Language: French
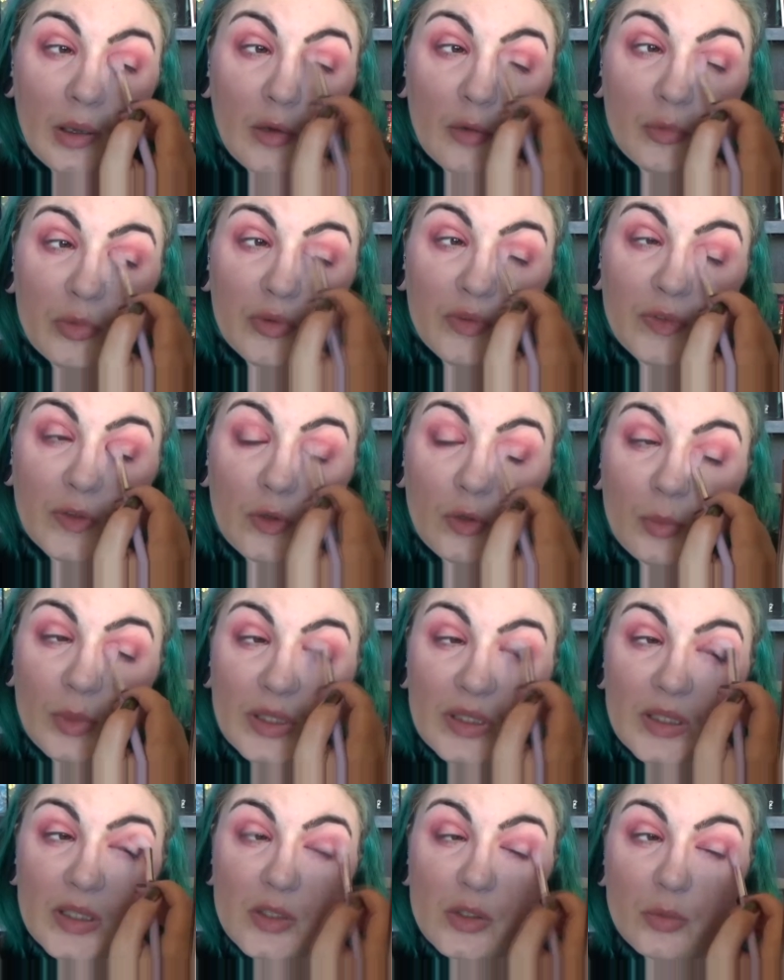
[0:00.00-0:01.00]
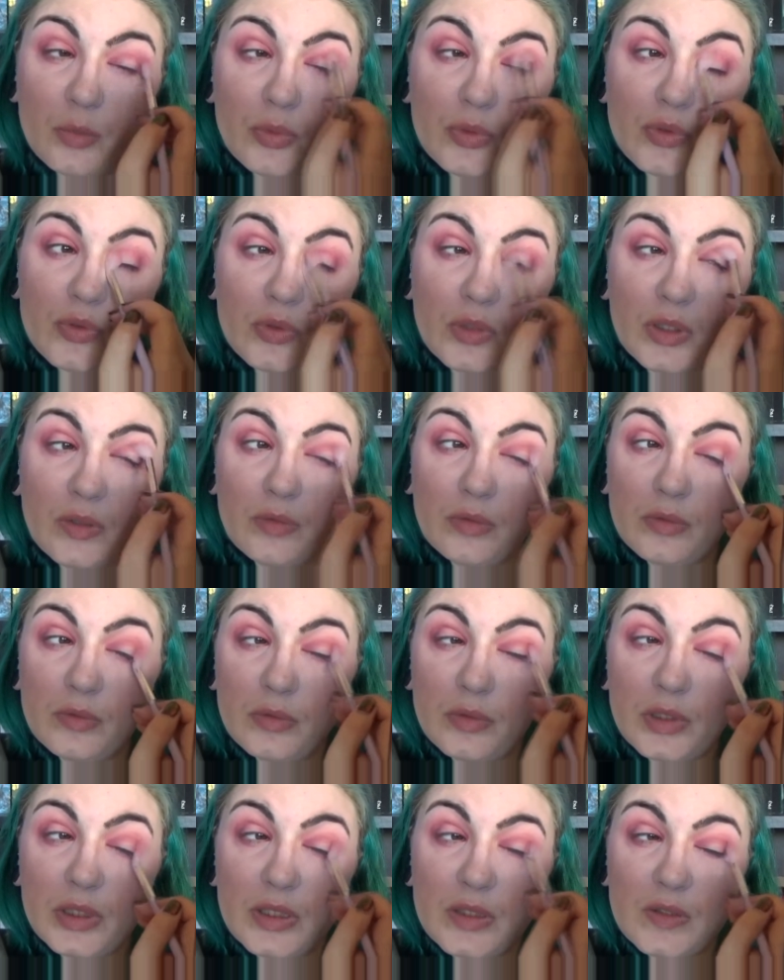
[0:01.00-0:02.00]
Vous pouvez faire le maquillage le plus joli que vous
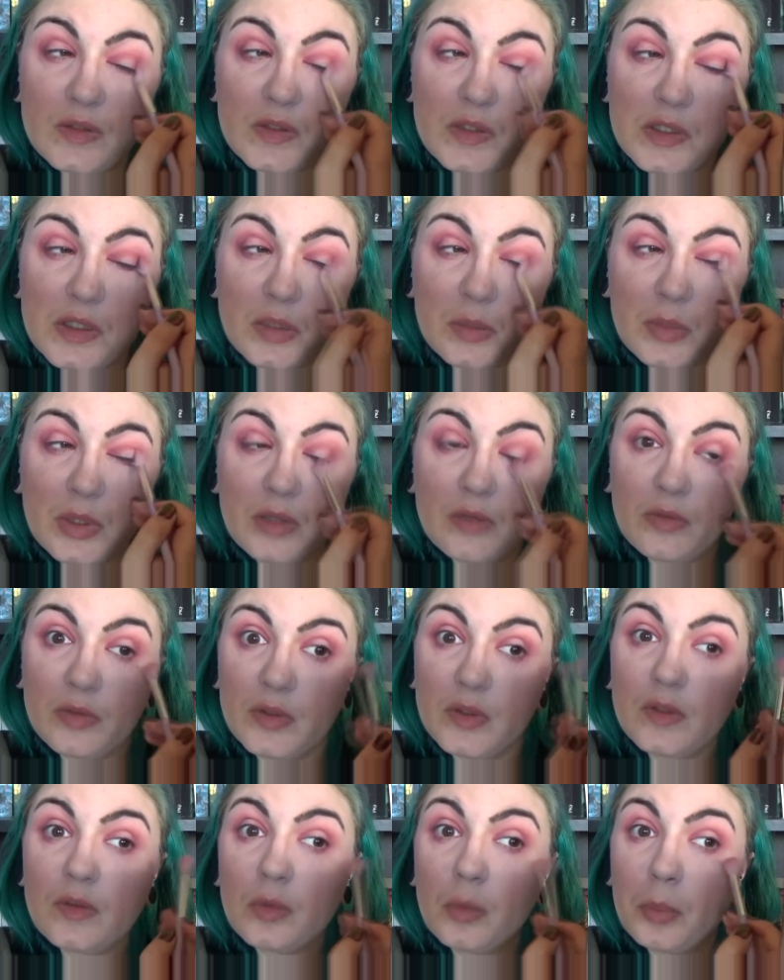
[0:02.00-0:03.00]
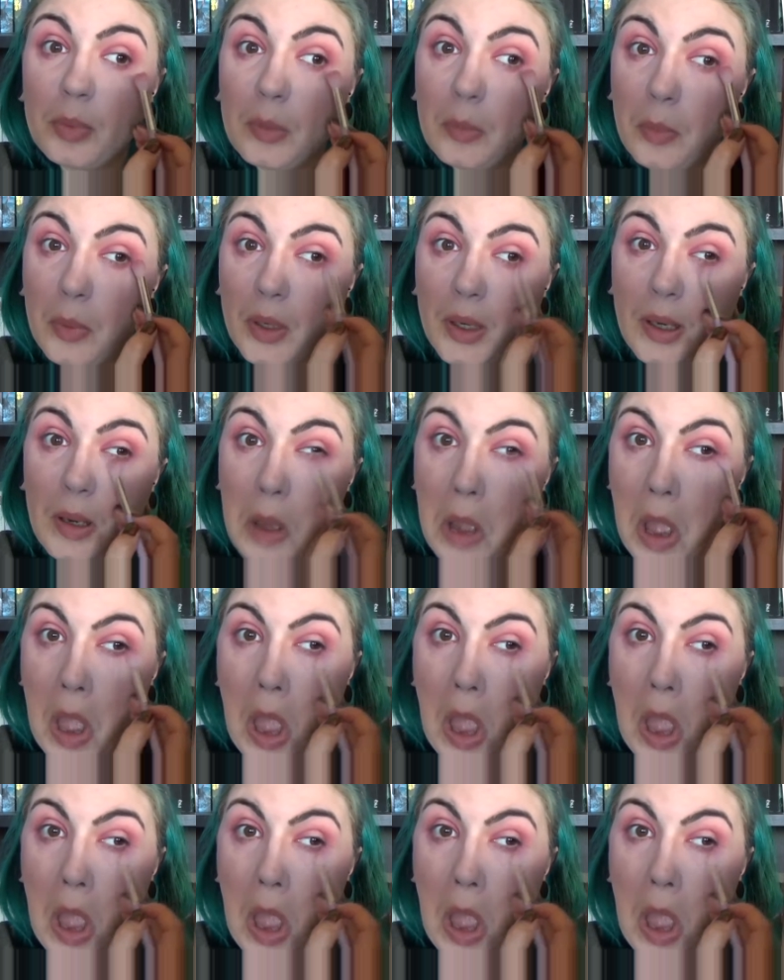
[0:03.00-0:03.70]
voulez, si jamais vous estompez pas,